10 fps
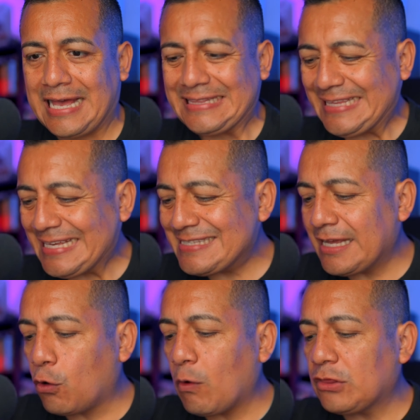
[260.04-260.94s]

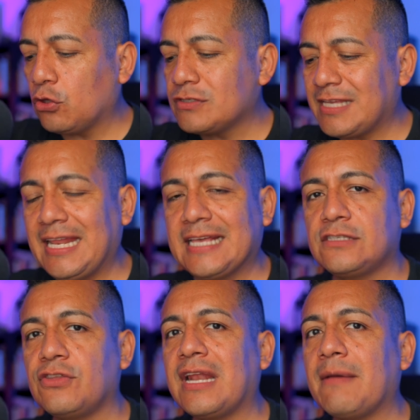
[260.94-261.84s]
Desde cuando
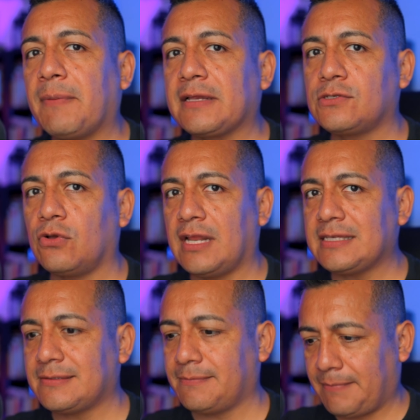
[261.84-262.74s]
selecciona a las
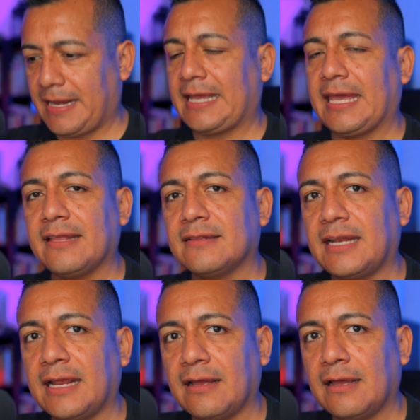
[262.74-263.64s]
personas para que
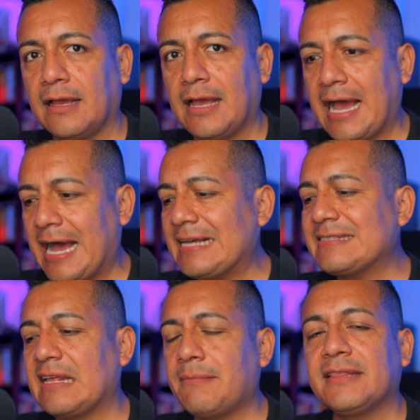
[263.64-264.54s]
entren
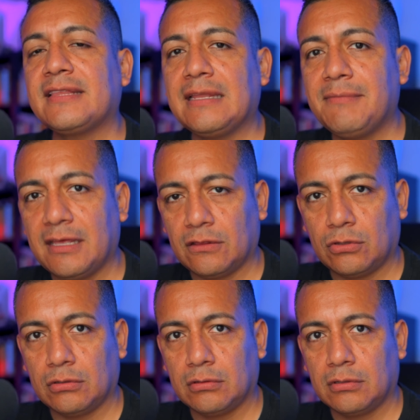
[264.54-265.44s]
hasta el
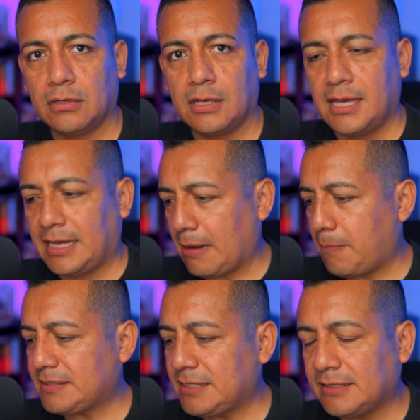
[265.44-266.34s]
mantenimiento.
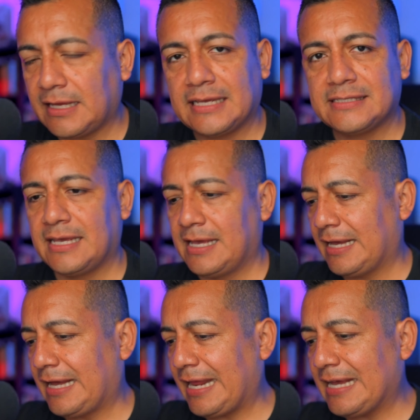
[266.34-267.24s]
Capacítalas,
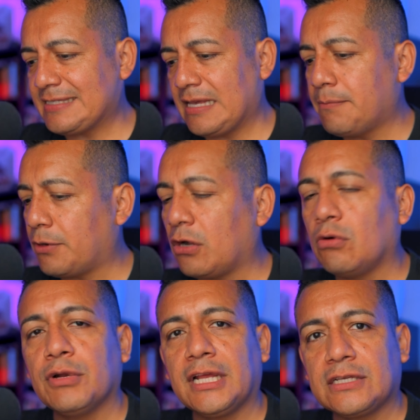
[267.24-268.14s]
crea siempre una
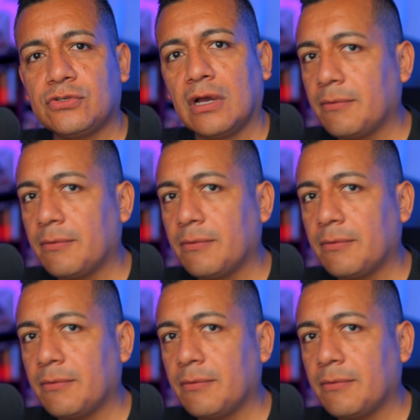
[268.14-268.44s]
comunicación